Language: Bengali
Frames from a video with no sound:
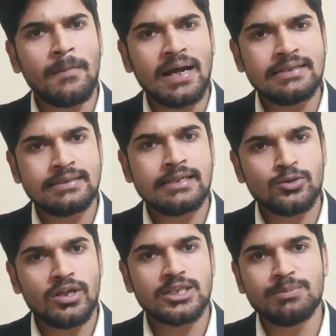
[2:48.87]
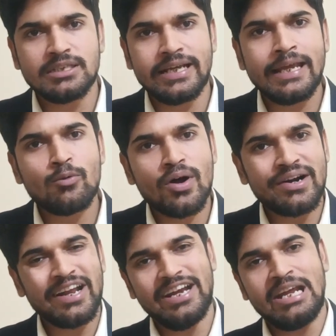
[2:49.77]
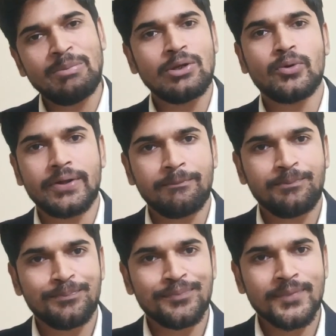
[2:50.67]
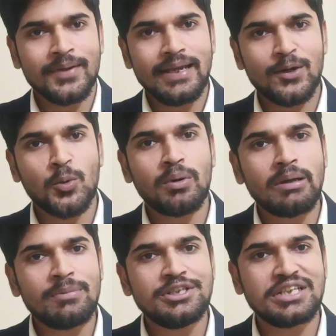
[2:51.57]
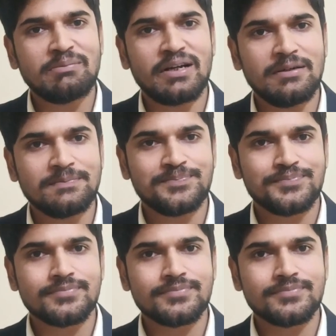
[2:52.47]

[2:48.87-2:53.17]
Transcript: মাইন্ডসেটে চলে আসবে যে এই ওয়ার্ডটা এটাই মিন করে এরকমভাবে আপনি শিখতে পারেন